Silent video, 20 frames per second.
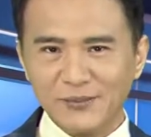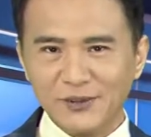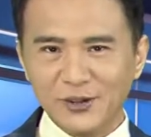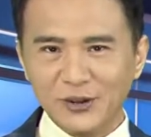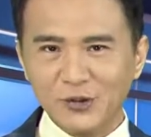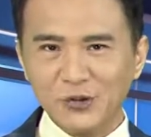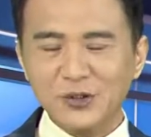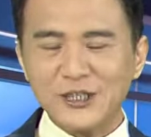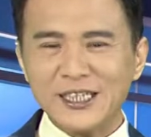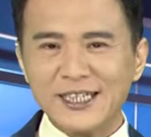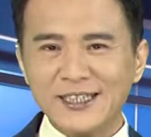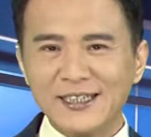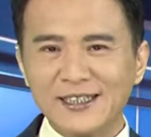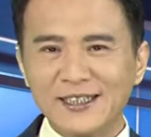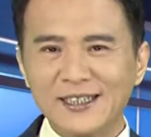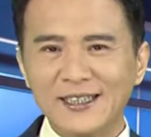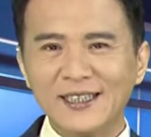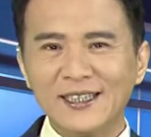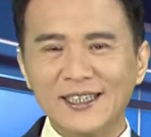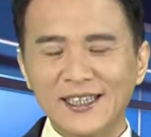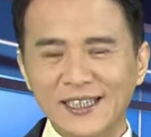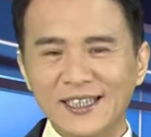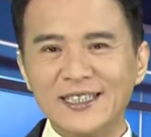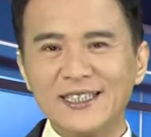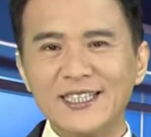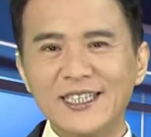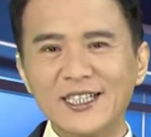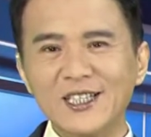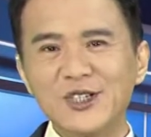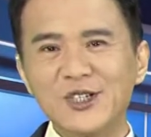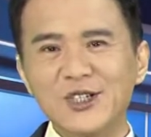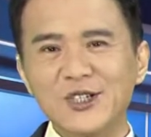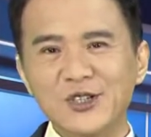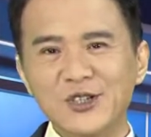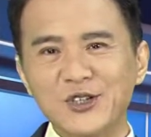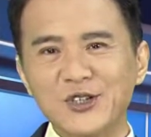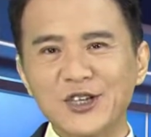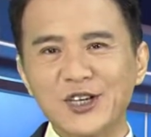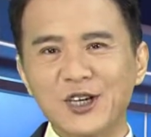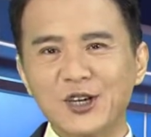如今呢已经是
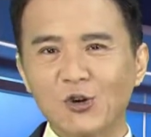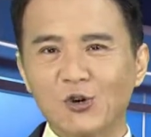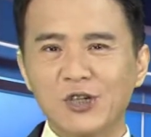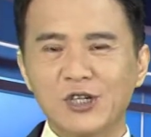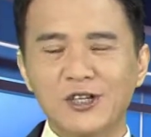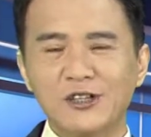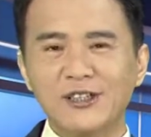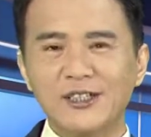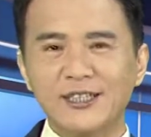事业有成的